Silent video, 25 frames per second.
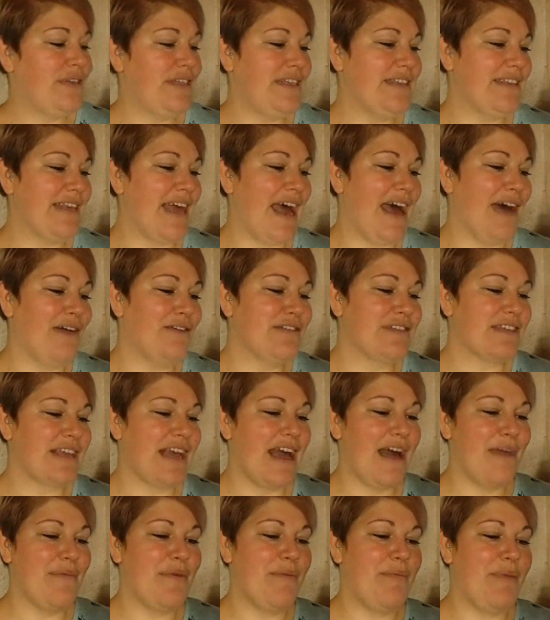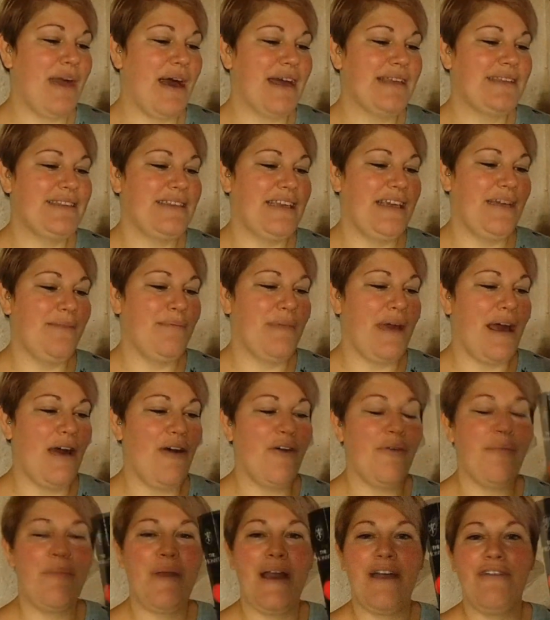Und diese Ausgabe passt eben
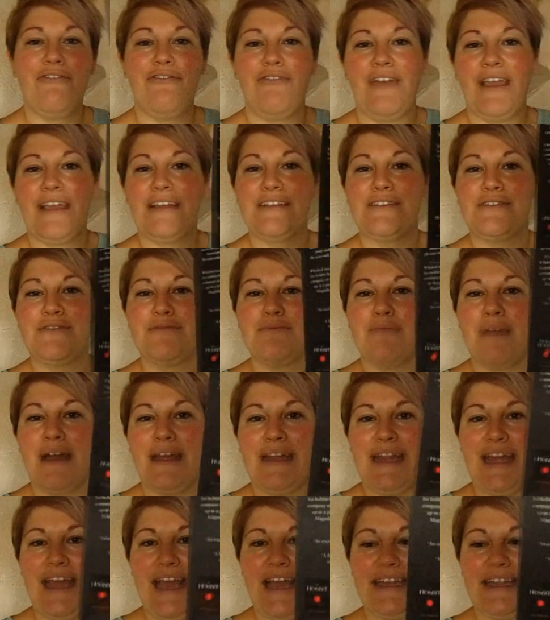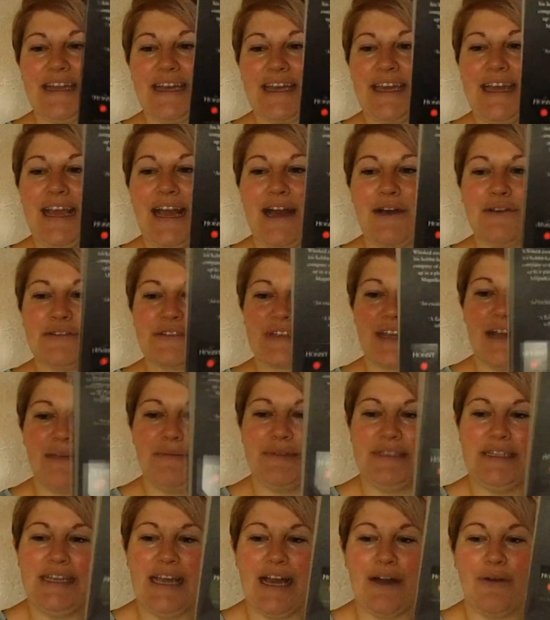auch perfekt zu meiner Herr der Ringe
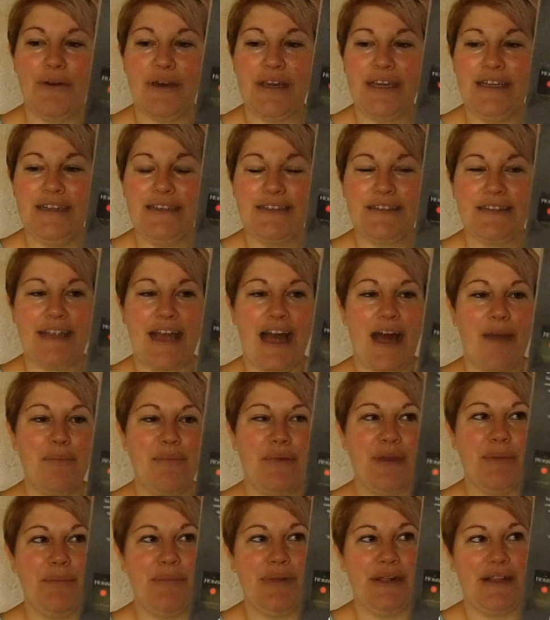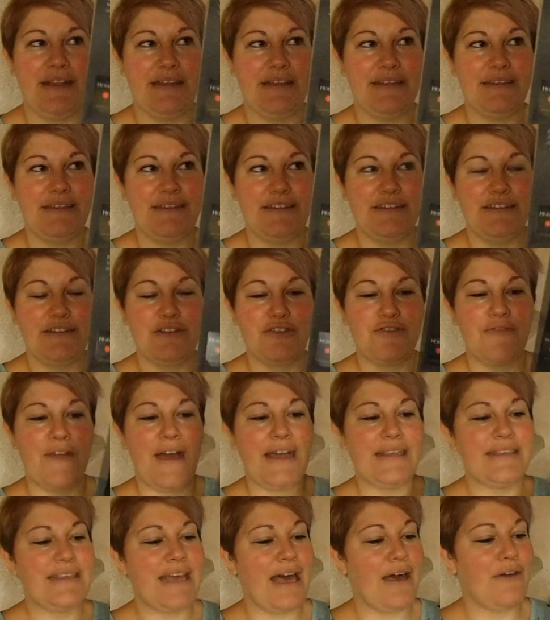Ausgabe, die auch hinten abgebildet ist, diese
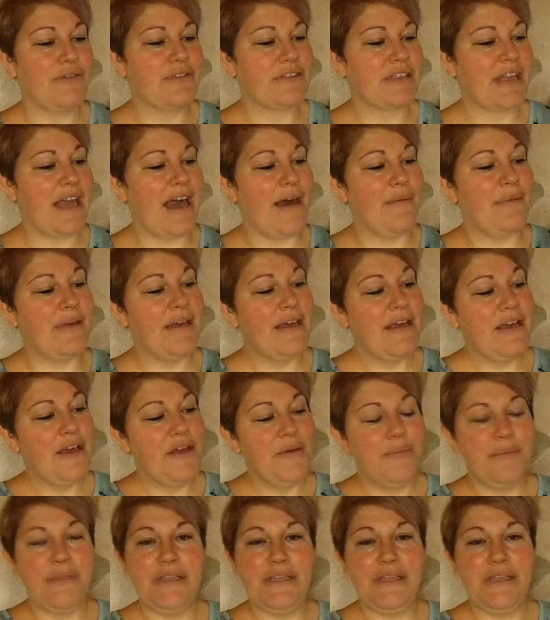schwarze Ausgabe